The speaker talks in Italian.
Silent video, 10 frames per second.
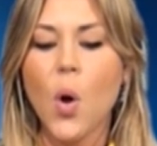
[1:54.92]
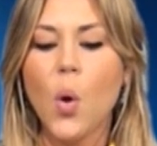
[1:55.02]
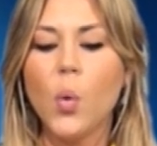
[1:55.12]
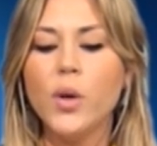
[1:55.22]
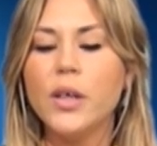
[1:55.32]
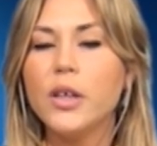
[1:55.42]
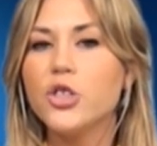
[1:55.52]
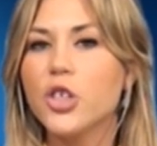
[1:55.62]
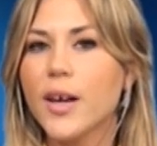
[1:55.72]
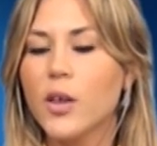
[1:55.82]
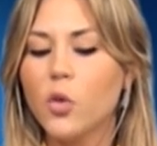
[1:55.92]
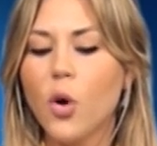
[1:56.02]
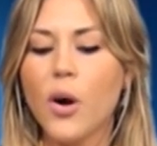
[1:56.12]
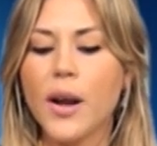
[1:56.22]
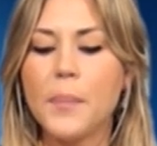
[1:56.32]
un
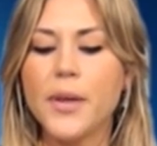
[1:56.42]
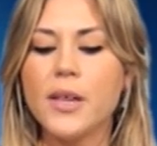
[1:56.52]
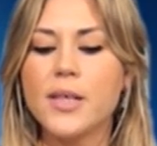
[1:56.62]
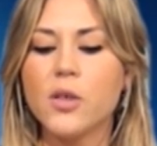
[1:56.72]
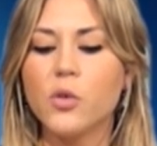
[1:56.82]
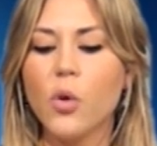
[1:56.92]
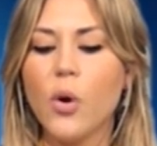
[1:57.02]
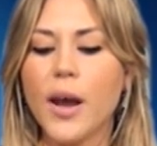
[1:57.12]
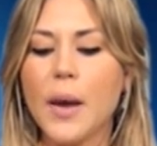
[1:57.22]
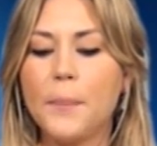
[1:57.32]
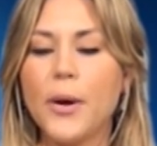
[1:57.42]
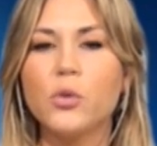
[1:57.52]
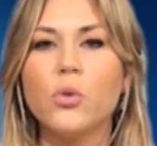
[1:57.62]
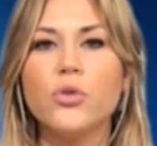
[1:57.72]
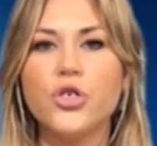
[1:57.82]
ricercatore per il settore
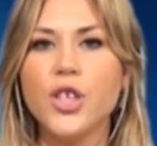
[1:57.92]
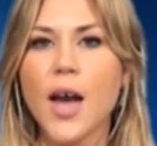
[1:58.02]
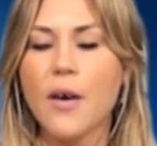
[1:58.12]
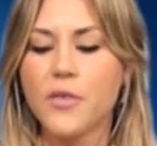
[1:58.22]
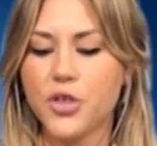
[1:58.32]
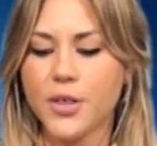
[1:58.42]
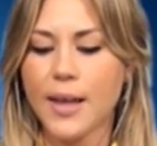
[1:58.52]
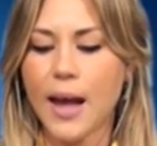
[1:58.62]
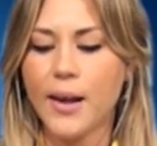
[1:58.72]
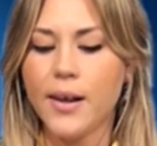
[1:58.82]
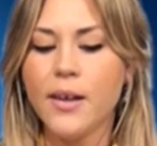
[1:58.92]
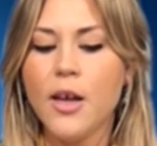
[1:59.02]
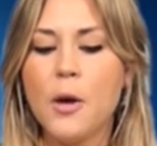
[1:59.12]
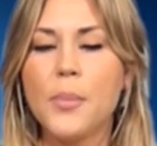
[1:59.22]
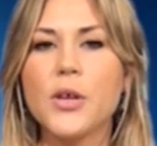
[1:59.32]
patologia vegetale
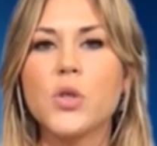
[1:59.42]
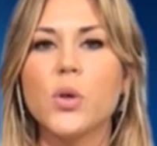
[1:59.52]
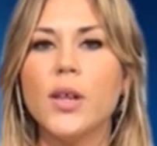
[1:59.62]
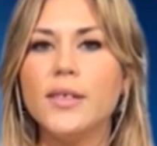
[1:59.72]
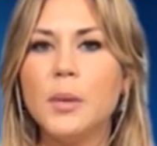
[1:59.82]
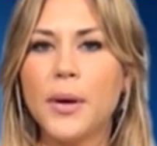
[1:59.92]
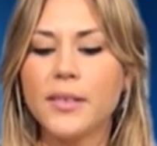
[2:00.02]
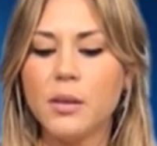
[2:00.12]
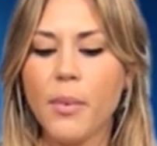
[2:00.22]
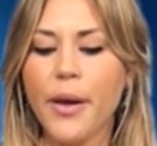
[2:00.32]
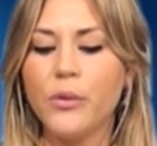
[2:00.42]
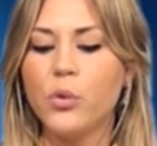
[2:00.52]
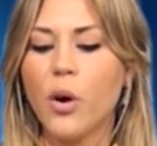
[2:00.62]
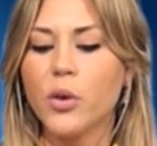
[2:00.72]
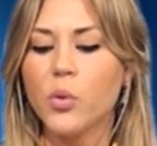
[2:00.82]
presso il
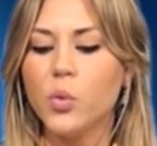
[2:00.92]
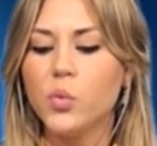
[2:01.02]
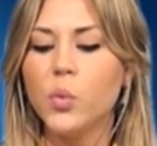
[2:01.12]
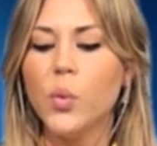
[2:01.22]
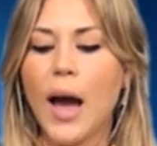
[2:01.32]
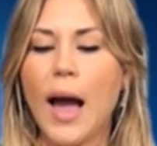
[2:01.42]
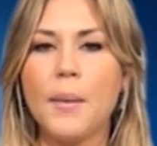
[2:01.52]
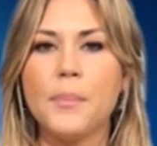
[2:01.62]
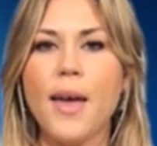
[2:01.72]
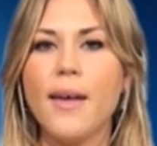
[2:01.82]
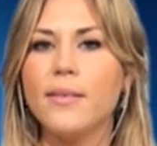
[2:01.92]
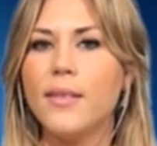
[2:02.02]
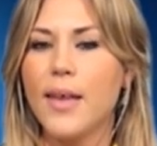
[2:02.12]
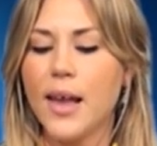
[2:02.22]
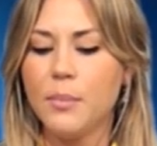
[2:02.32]
Dipartimento Agricoltura,
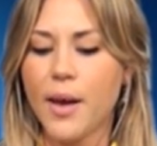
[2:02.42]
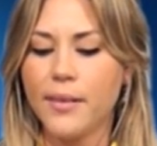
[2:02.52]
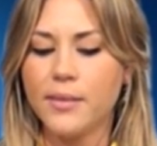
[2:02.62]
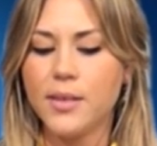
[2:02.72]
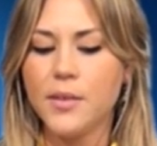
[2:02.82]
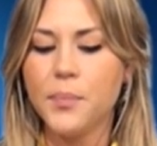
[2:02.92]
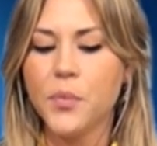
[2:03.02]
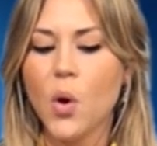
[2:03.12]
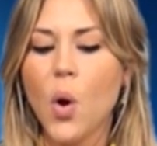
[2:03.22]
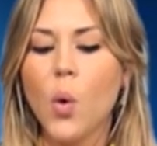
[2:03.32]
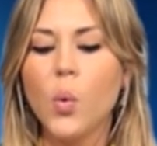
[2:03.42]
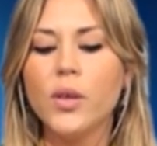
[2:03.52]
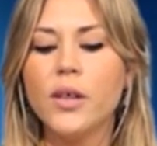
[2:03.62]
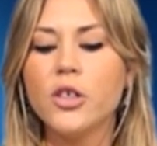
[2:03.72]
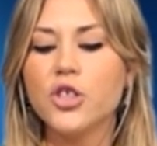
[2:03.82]
Ambiente e Alimenti,
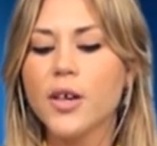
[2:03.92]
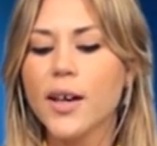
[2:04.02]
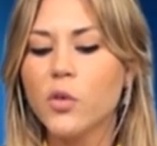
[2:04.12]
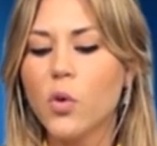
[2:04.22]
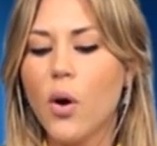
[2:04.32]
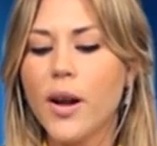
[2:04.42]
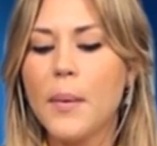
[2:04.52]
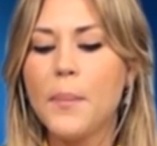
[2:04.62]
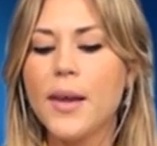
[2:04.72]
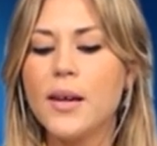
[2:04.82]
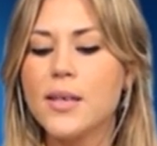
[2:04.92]
un ricercatore per il